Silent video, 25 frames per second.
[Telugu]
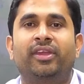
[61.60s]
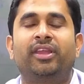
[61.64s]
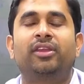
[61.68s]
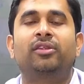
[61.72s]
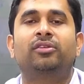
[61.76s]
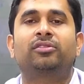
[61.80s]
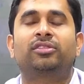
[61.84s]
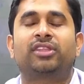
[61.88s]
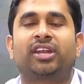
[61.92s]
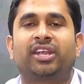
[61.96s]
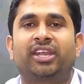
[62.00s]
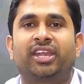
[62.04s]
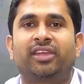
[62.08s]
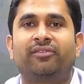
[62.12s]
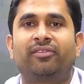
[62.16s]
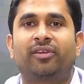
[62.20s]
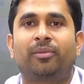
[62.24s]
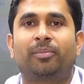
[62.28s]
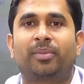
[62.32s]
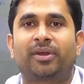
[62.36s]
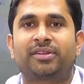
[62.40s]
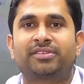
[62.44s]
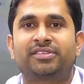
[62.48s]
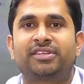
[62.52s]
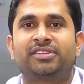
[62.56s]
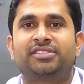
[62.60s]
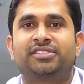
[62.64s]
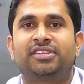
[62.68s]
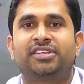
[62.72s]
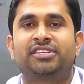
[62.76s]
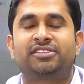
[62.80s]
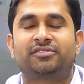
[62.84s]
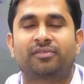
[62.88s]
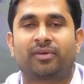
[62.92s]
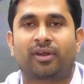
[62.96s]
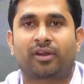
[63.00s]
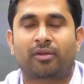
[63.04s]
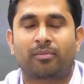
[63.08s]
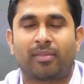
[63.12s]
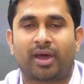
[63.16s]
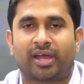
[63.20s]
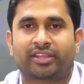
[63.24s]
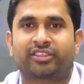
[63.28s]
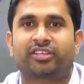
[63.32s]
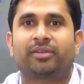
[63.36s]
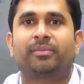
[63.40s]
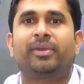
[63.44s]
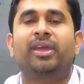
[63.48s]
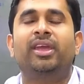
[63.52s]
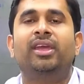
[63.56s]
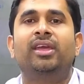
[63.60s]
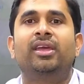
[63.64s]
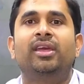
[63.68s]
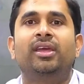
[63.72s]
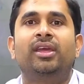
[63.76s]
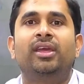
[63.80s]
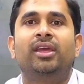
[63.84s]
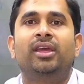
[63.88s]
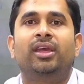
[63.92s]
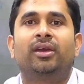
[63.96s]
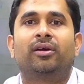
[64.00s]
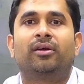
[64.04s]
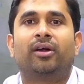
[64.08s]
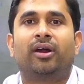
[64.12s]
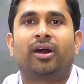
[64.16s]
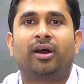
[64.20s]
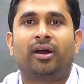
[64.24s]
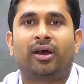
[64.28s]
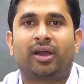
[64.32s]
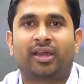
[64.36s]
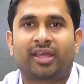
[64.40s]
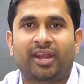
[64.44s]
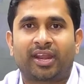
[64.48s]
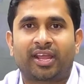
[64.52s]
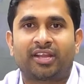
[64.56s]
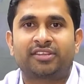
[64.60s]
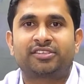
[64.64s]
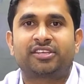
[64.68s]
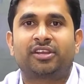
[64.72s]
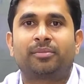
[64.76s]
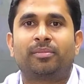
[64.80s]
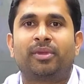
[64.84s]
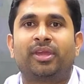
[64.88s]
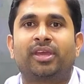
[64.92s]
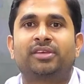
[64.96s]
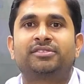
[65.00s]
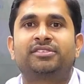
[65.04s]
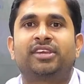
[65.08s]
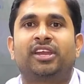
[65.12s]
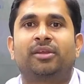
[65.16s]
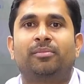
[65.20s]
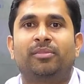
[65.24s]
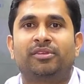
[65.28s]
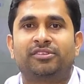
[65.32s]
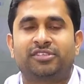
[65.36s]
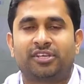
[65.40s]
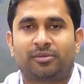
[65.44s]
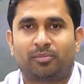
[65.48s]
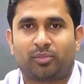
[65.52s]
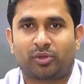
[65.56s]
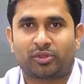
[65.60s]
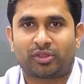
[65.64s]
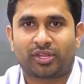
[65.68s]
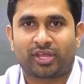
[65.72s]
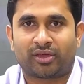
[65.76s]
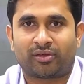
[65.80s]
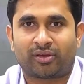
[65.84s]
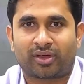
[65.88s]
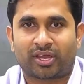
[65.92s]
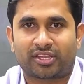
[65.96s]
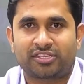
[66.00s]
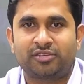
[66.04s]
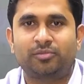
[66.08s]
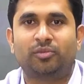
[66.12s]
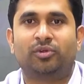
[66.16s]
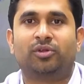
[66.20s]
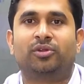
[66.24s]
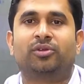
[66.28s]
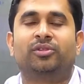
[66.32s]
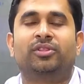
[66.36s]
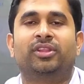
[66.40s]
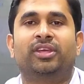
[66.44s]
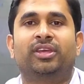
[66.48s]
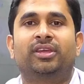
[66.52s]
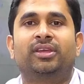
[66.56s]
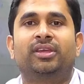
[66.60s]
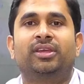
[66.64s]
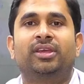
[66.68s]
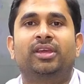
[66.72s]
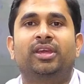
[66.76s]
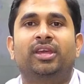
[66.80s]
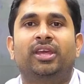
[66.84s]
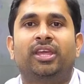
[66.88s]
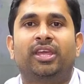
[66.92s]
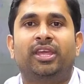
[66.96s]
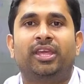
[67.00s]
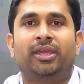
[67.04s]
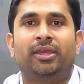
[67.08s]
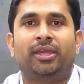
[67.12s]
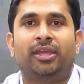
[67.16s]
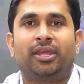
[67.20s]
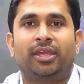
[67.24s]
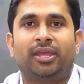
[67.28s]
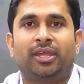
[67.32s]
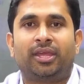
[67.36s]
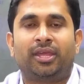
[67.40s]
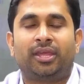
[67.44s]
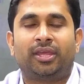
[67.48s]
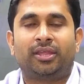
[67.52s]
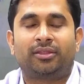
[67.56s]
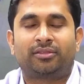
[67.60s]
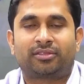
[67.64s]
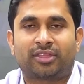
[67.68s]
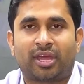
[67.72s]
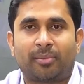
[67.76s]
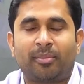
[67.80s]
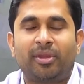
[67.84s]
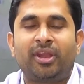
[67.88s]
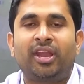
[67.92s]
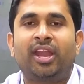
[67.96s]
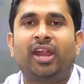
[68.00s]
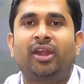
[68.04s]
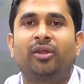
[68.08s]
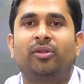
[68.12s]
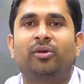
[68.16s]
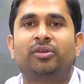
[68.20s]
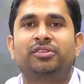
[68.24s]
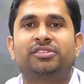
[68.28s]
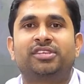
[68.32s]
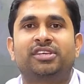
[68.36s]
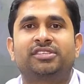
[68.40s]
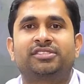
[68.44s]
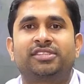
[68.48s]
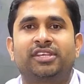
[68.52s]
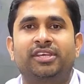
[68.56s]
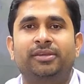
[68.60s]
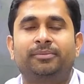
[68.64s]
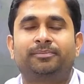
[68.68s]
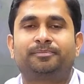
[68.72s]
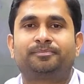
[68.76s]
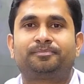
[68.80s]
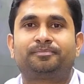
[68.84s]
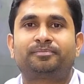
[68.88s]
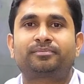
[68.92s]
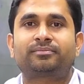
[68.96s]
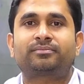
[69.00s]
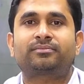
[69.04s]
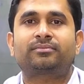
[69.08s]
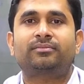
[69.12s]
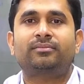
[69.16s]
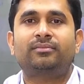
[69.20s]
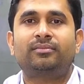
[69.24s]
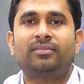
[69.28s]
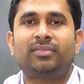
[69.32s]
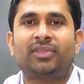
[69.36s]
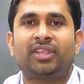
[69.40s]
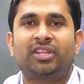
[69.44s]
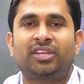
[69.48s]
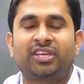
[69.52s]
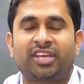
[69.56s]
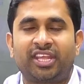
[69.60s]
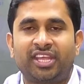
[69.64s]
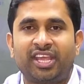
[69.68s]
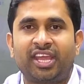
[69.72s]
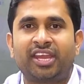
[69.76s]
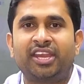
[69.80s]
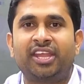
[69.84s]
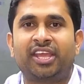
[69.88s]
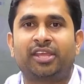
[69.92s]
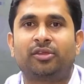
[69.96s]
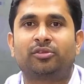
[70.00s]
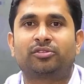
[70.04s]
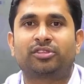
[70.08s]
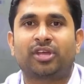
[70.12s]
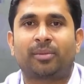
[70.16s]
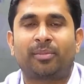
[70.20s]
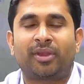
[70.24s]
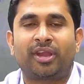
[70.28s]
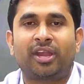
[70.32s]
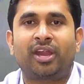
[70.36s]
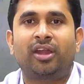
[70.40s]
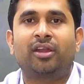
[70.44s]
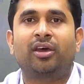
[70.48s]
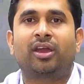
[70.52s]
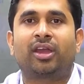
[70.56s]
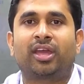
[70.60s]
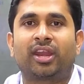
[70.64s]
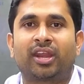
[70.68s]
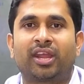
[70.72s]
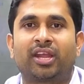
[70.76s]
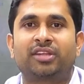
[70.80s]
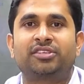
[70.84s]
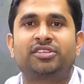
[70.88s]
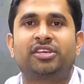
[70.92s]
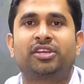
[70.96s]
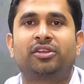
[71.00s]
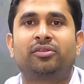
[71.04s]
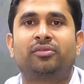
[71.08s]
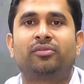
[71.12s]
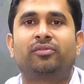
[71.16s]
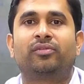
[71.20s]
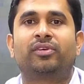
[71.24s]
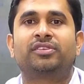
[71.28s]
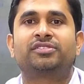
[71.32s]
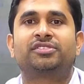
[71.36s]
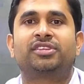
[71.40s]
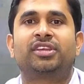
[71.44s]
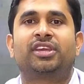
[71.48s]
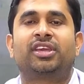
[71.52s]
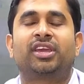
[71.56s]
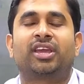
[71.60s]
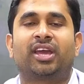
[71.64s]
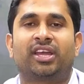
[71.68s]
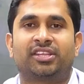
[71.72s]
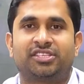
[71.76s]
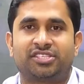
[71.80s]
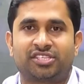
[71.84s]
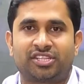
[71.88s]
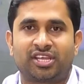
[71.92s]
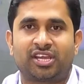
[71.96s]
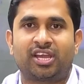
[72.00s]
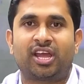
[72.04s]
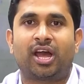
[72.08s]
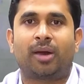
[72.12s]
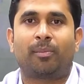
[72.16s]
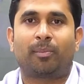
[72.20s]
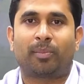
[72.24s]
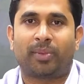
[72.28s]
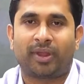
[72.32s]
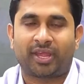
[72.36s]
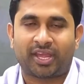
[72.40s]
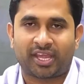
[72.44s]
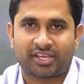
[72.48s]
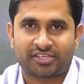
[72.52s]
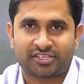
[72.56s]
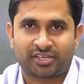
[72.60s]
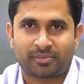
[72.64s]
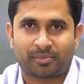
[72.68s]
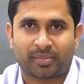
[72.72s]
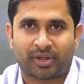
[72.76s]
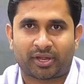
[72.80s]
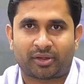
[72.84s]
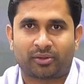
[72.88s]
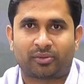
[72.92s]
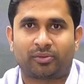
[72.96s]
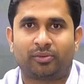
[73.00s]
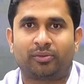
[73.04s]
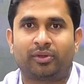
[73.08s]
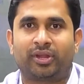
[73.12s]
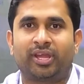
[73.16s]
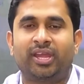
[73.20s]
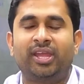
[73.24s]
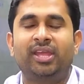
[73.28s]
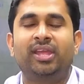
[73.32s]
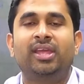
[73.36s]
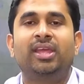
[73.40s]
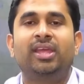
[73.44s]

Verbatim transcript: వీళ్ళు థర్టీ ఫైవ్ పర్సెంట్ సీట్స్ వరకు మాత్రమే అగ్రికల్చర్ బీఎస్సీ అడ్మిషన్ పొందే అవకాశం ఉంటుంది ఈ తమిళనాడులో వచ్చేసి టీఎన్ఏయు తమిళనాడు అగ్రికల్చర్ యూనివర్సిటీకి ఖచ్చితంగా అప్లికేషన్ పెట్టుకుంటే